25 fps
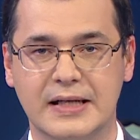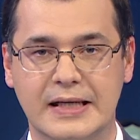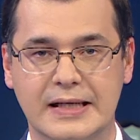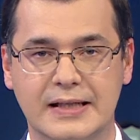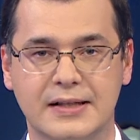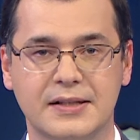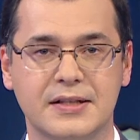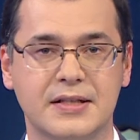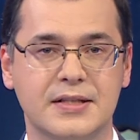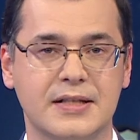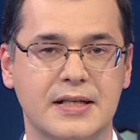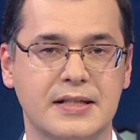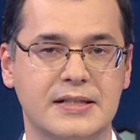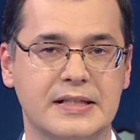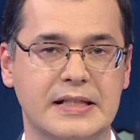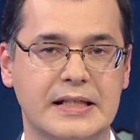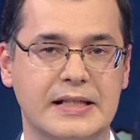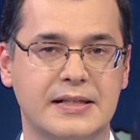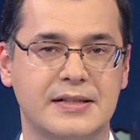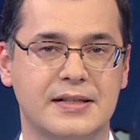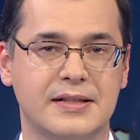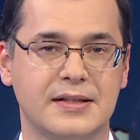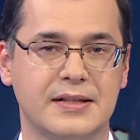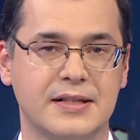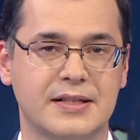организации
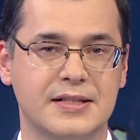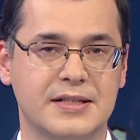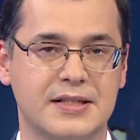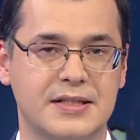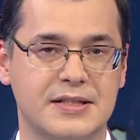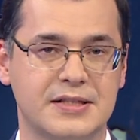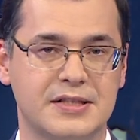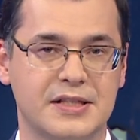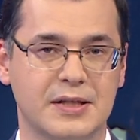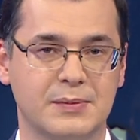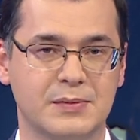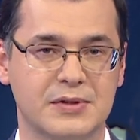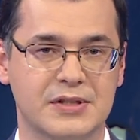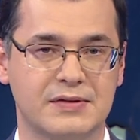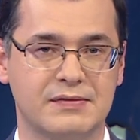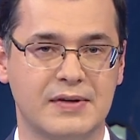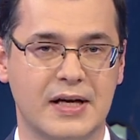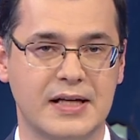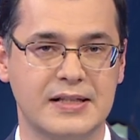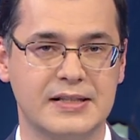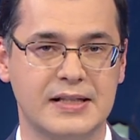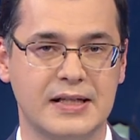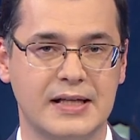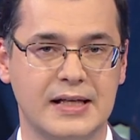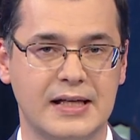единых систем
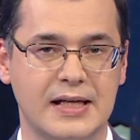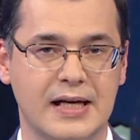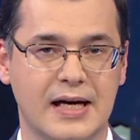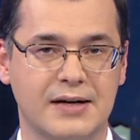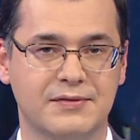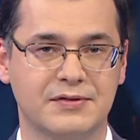связи и